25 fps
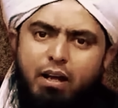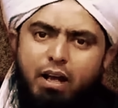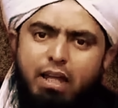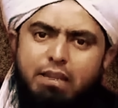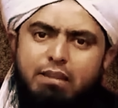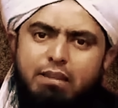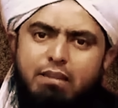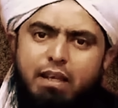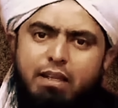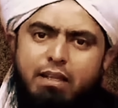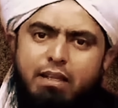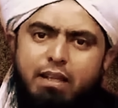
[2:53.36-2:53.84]

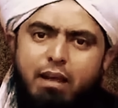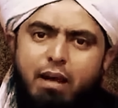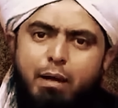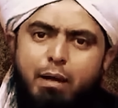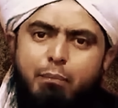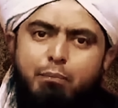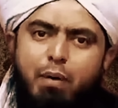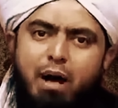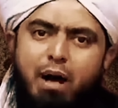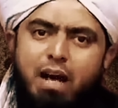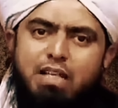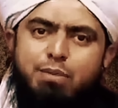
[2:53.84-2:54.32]
हती के
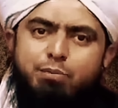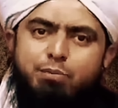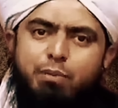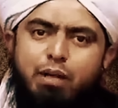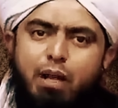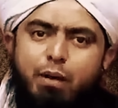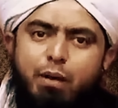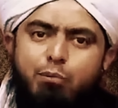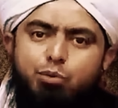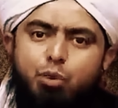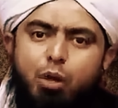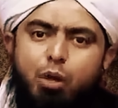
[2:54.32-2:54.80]
अब्बास
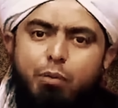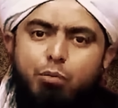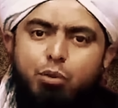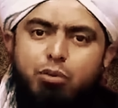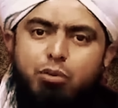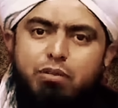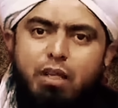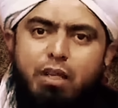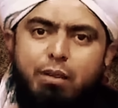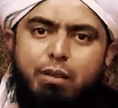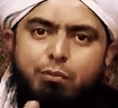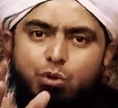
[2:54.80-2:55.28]
बिन अब्दुल
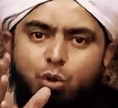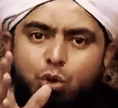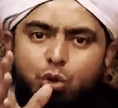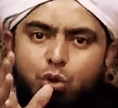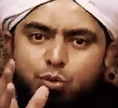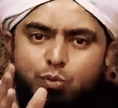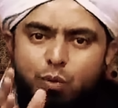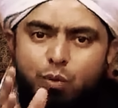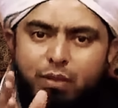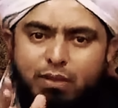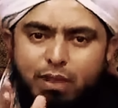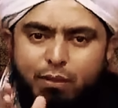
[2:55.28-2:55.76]
मुतलिब जो
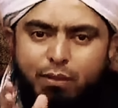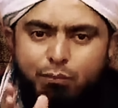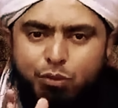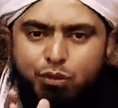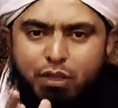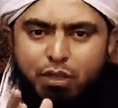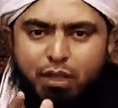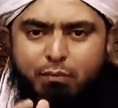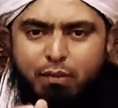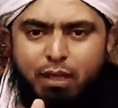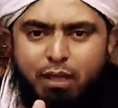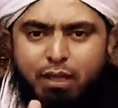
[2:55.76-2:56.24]
उस वक्त तक
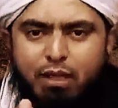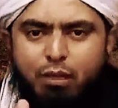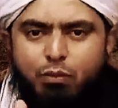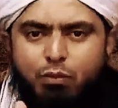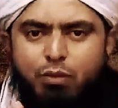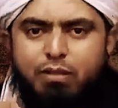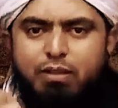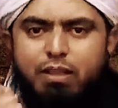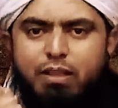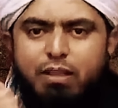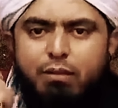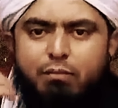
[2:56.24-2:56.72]
मुसलमान नहीं
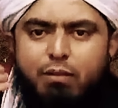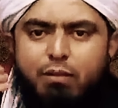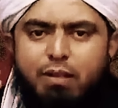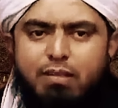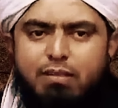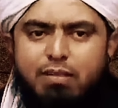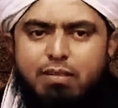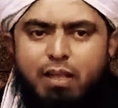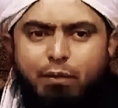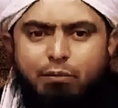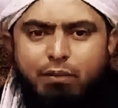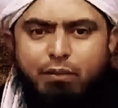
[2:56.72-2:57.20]
हुए थे नबी
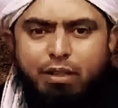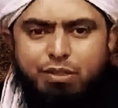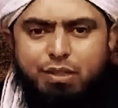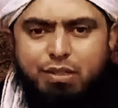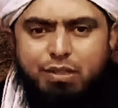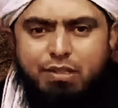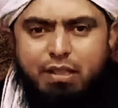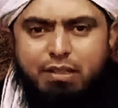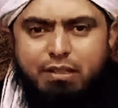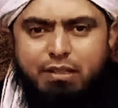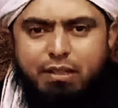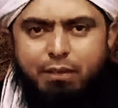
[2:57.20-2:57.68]
इस्लाम के
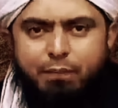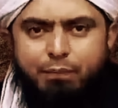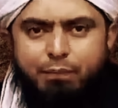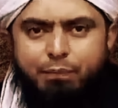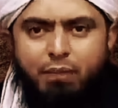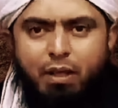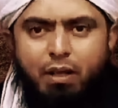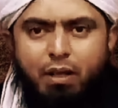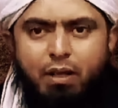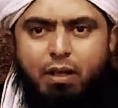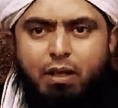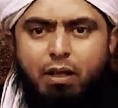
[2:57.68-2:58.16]
चचा थे
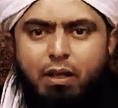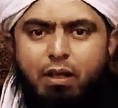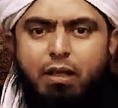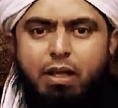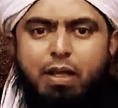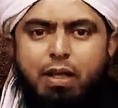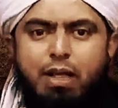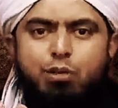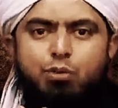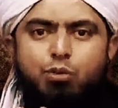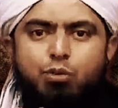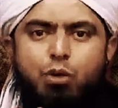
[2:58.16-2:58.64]

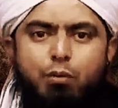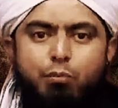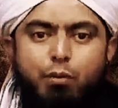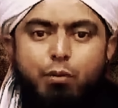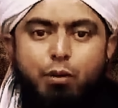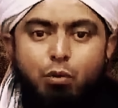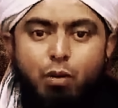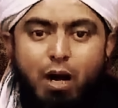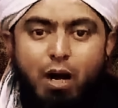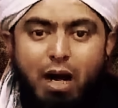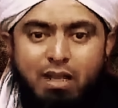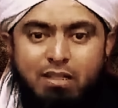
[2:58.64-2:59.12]
लेकिन चूंकि
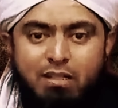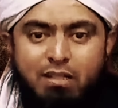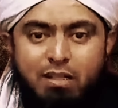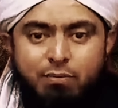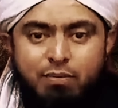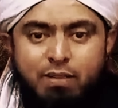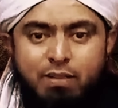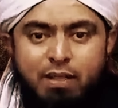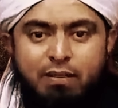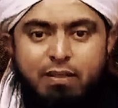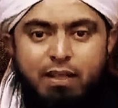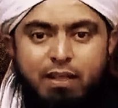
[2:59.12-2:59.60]
बनु
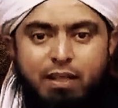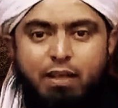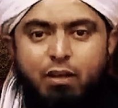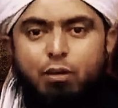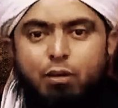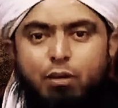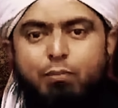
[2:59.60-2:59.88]
हाशिम से थे